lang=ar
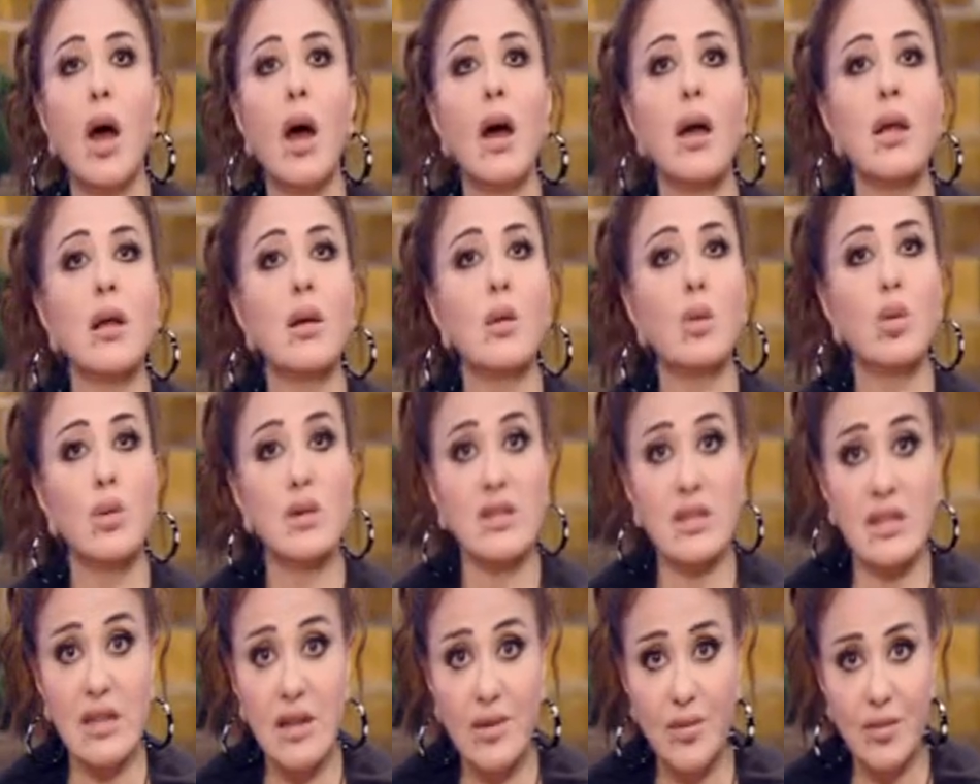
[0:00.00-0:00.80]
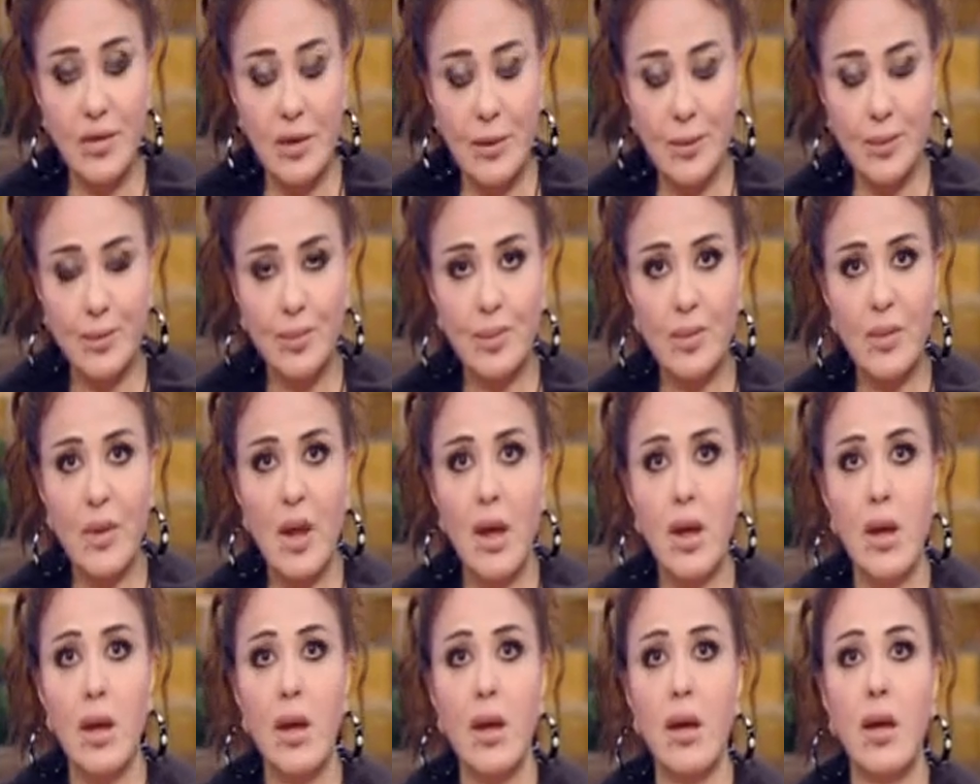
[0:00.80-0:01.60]
الوظيفي
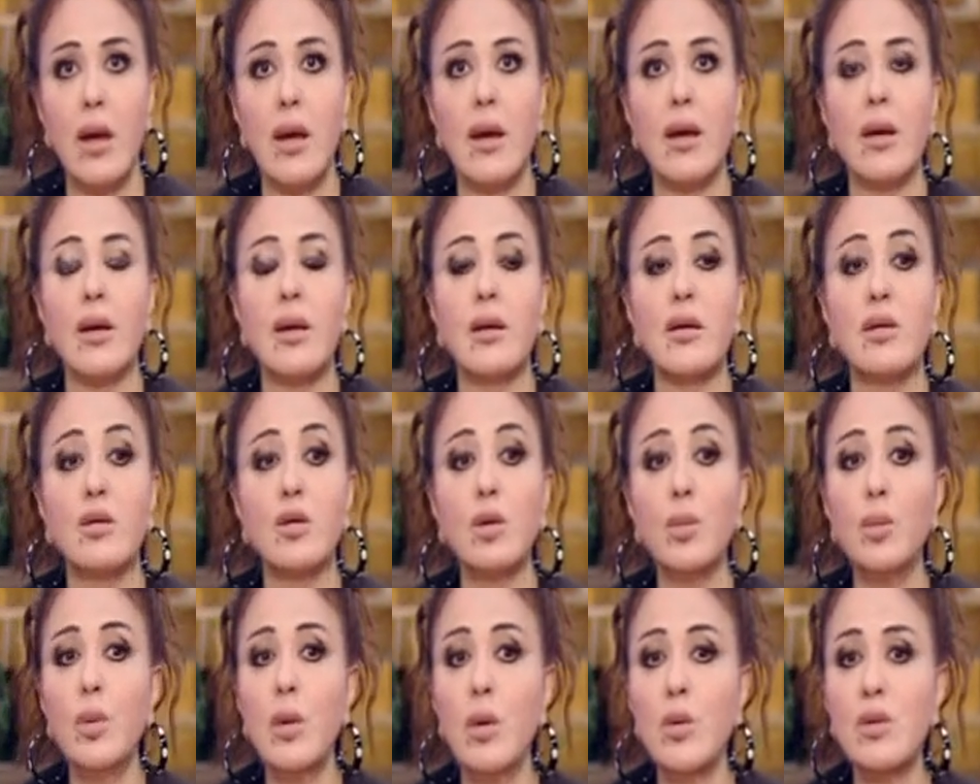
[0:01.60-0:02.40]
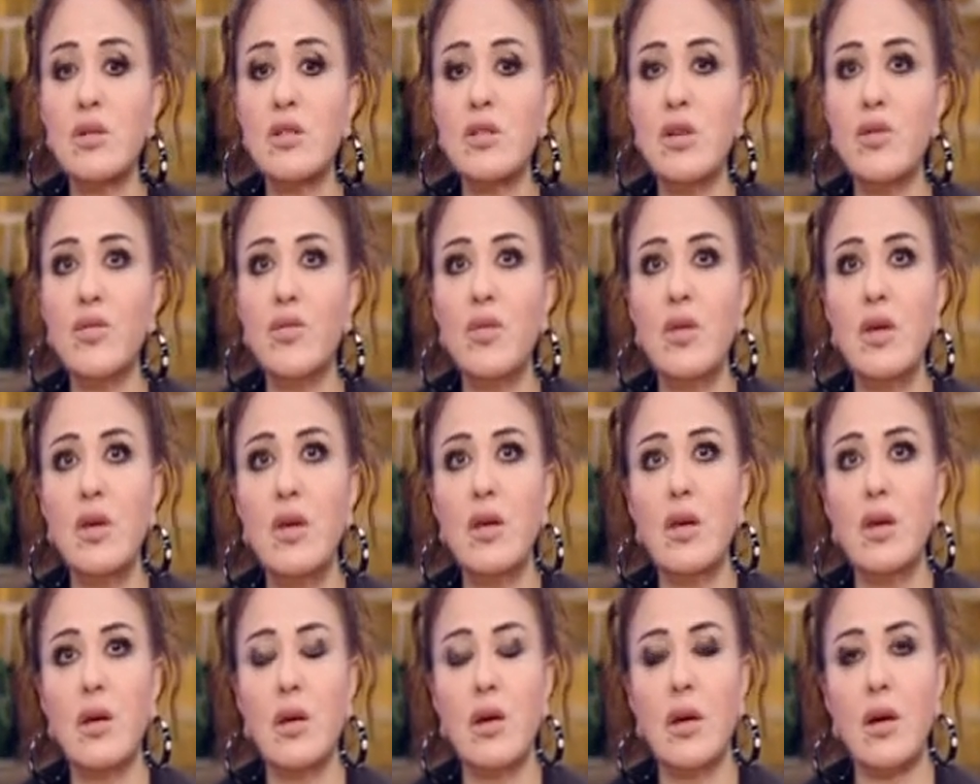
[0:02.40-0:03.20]
الطب
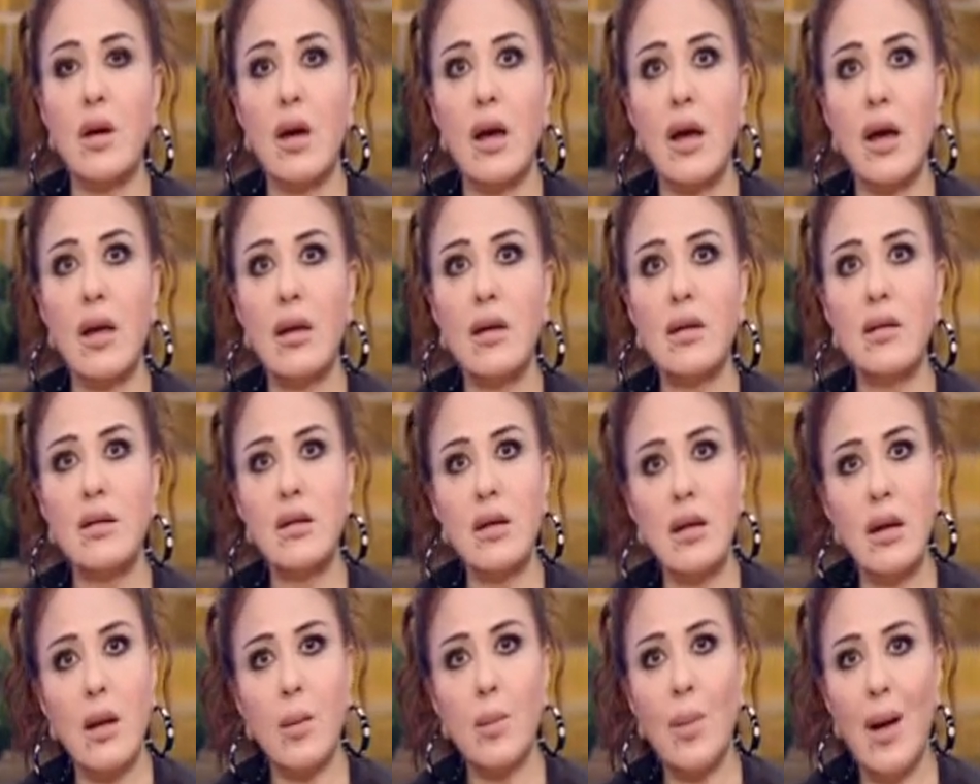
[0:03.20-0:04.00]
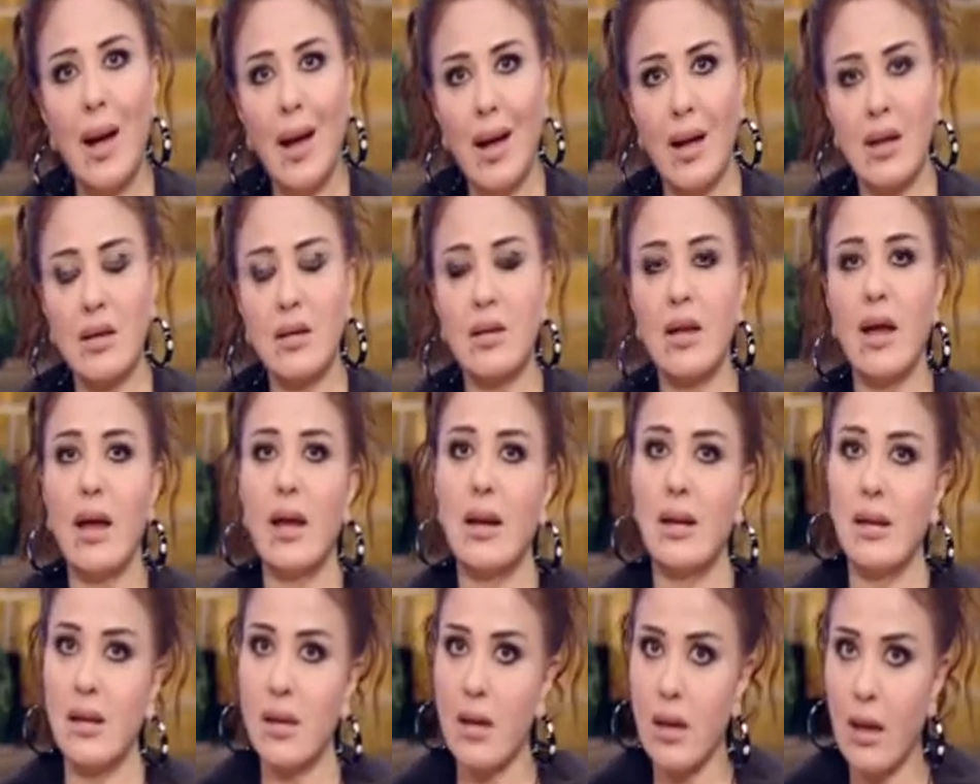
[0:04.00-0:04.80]
الوظيفي هيدينا بعض
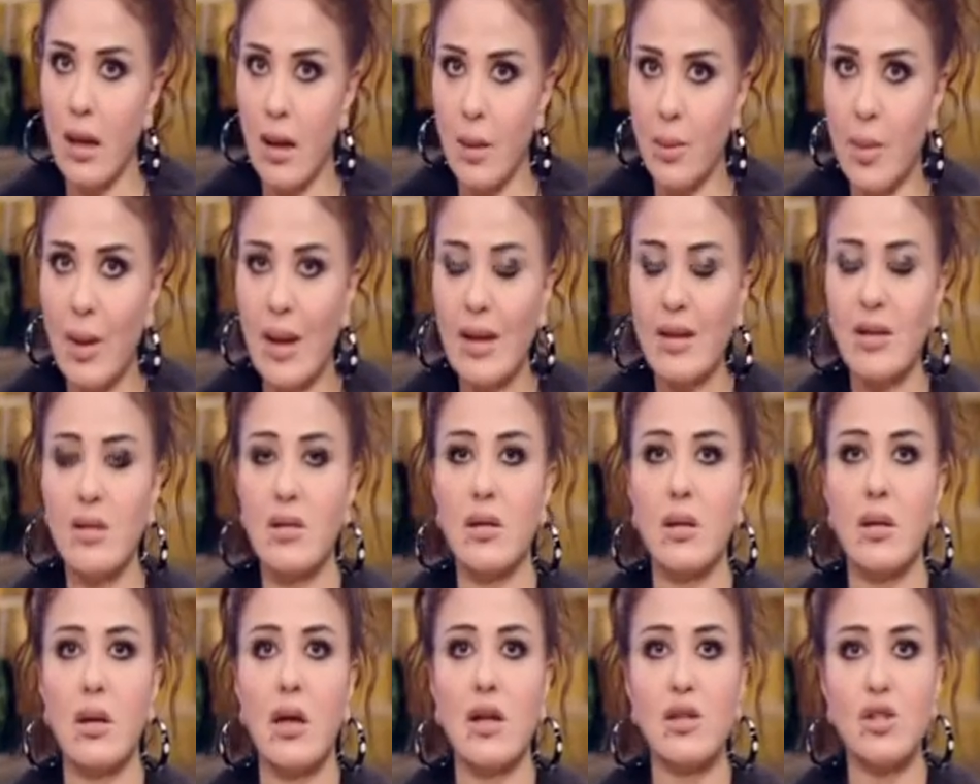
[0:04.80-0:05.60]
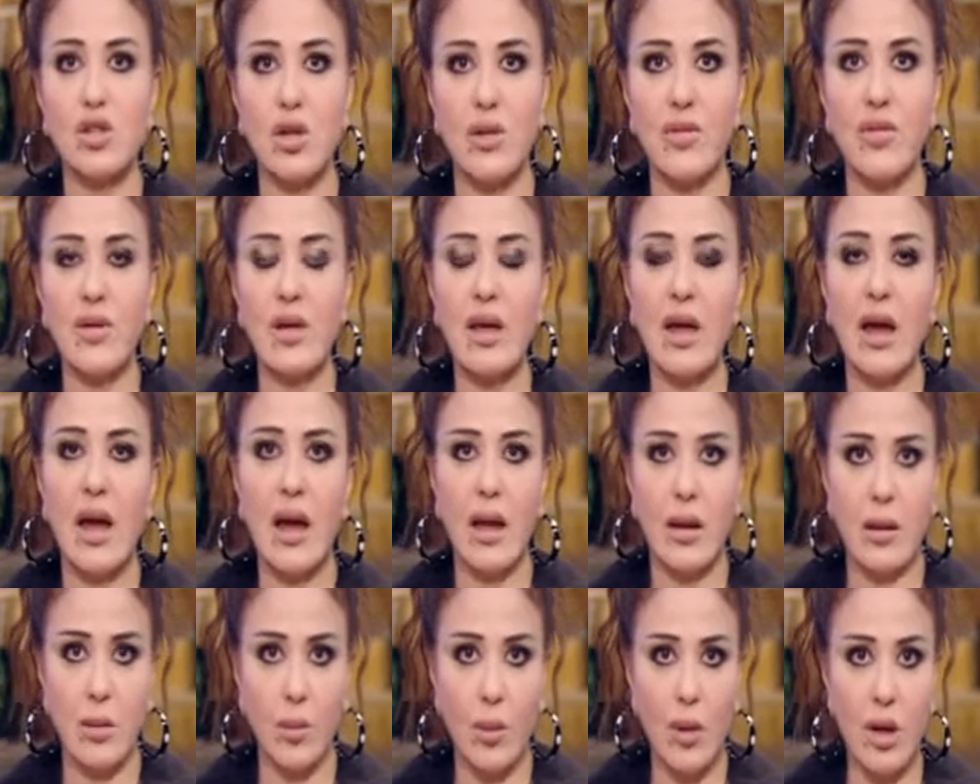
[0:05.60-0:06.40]
الإجابات الشافية
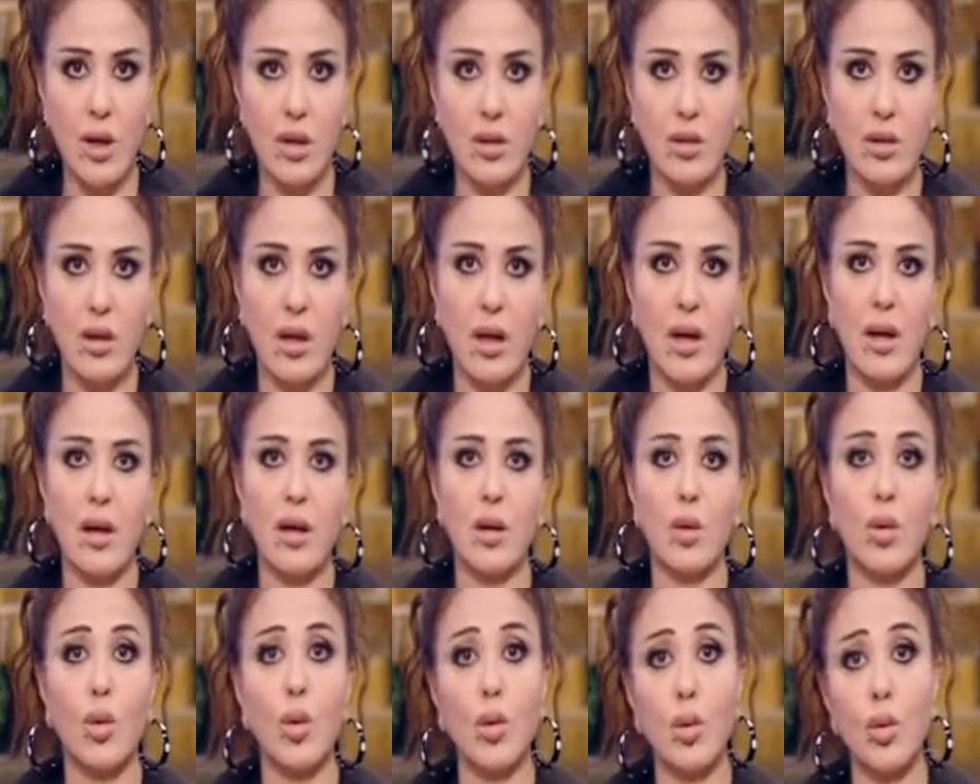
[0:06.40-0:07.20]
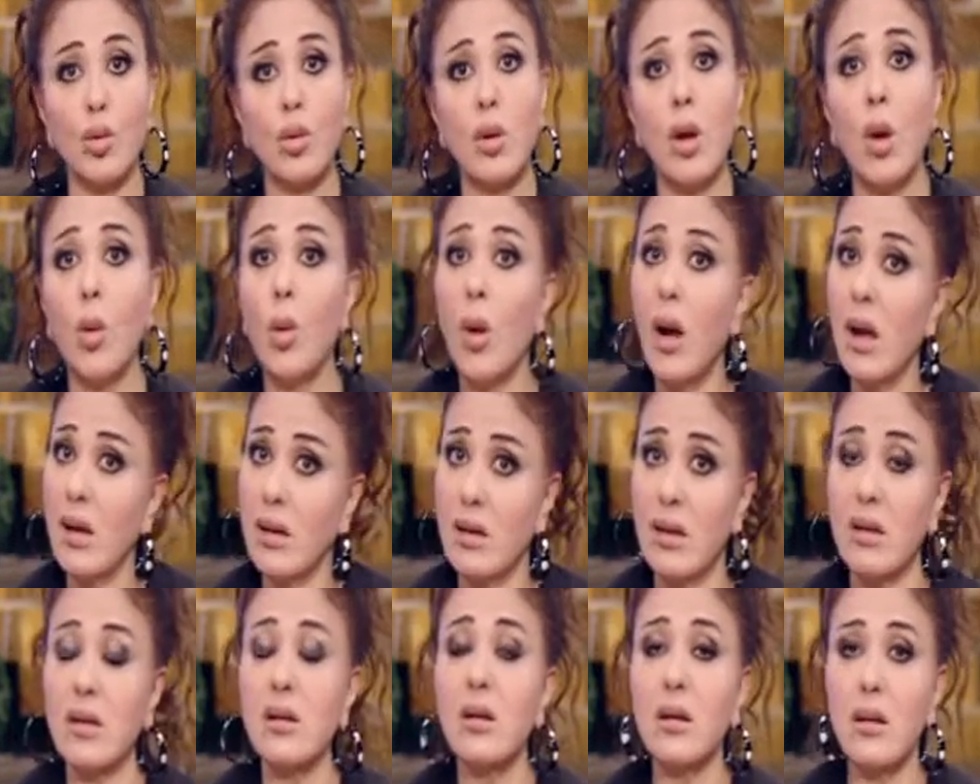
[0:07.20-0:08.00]
عن مرض الكورونا
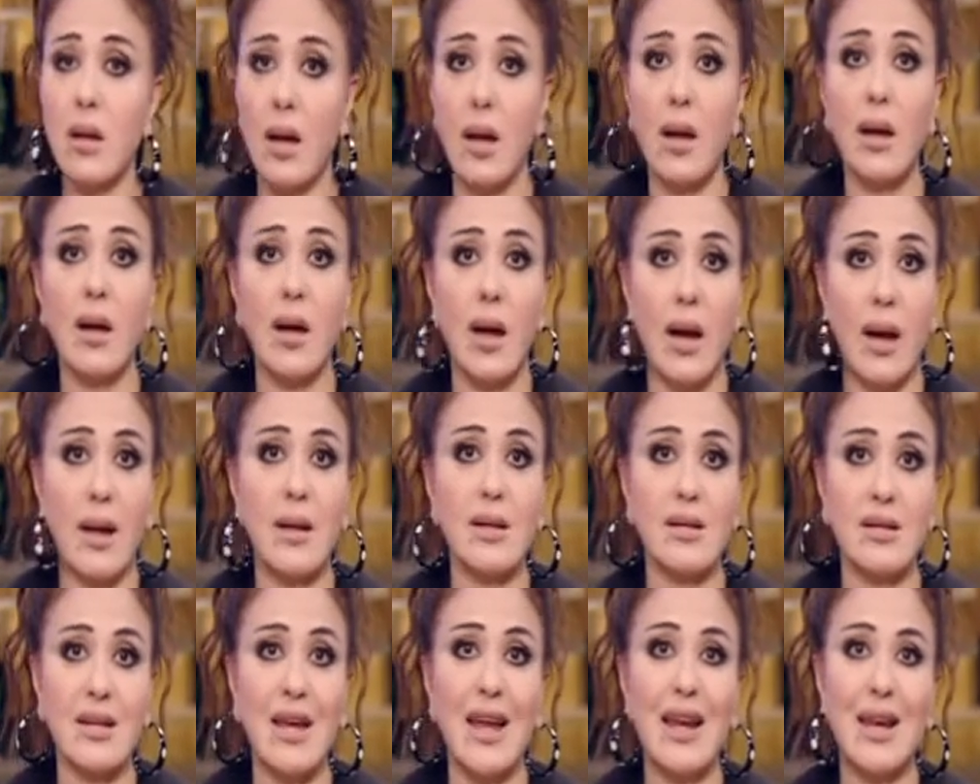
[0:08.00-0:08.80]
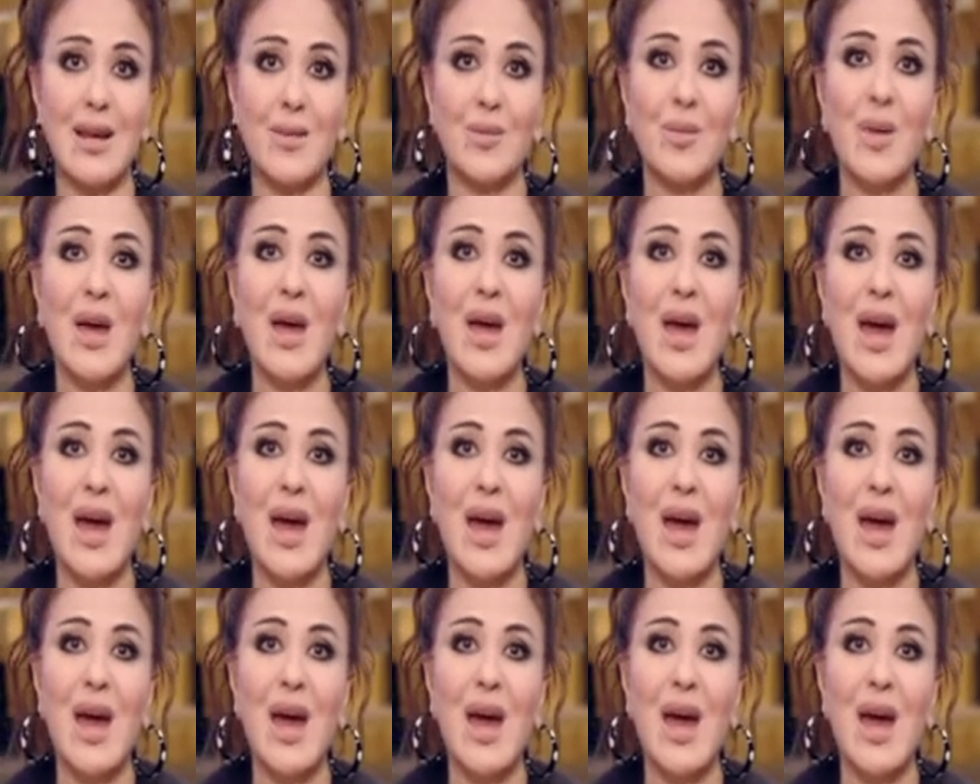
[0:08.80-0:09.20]
وأيضا هنتكلم